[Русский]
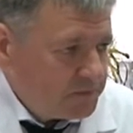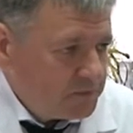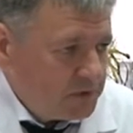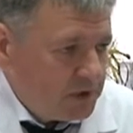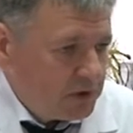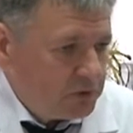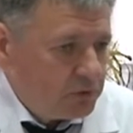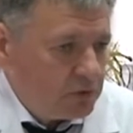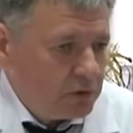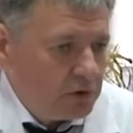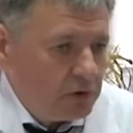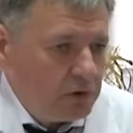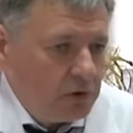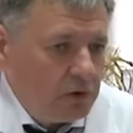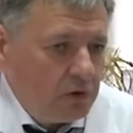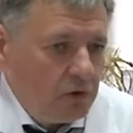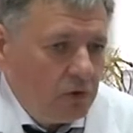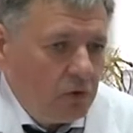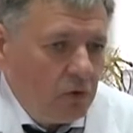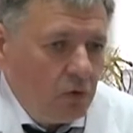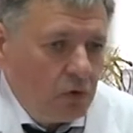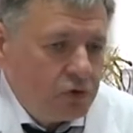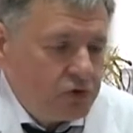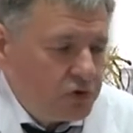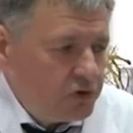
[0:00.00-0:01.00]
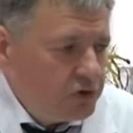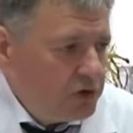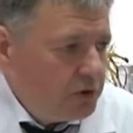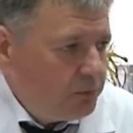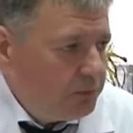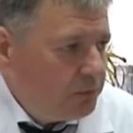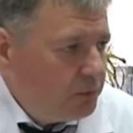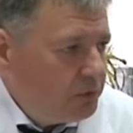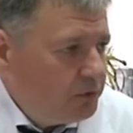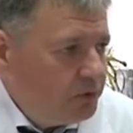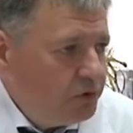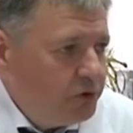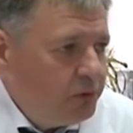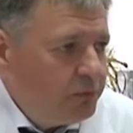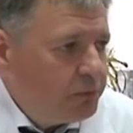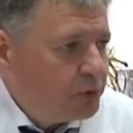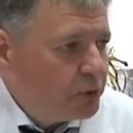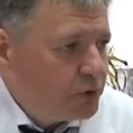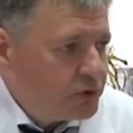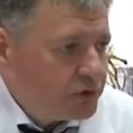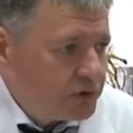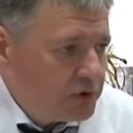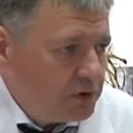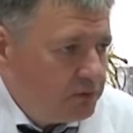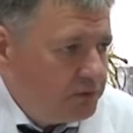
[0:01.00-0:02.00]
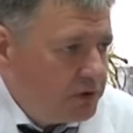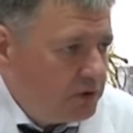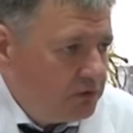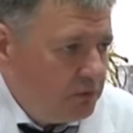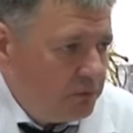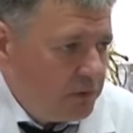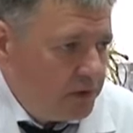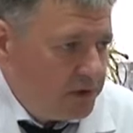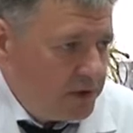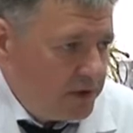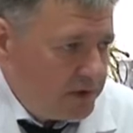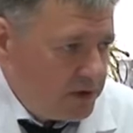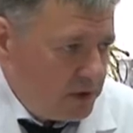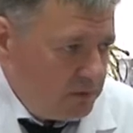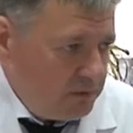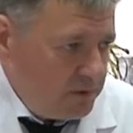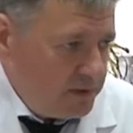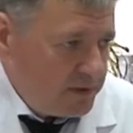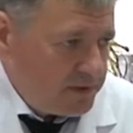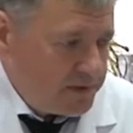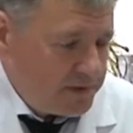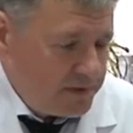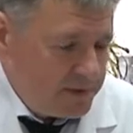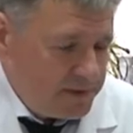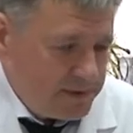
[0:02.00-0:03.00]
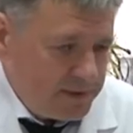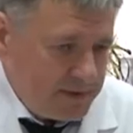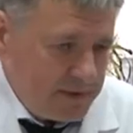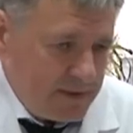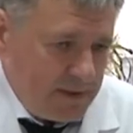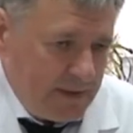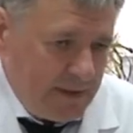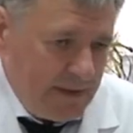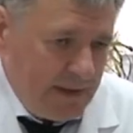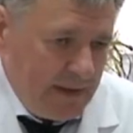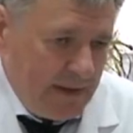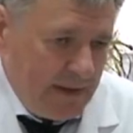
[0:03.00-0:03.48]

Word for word: которые очень непросто не в них выполнять обязанности.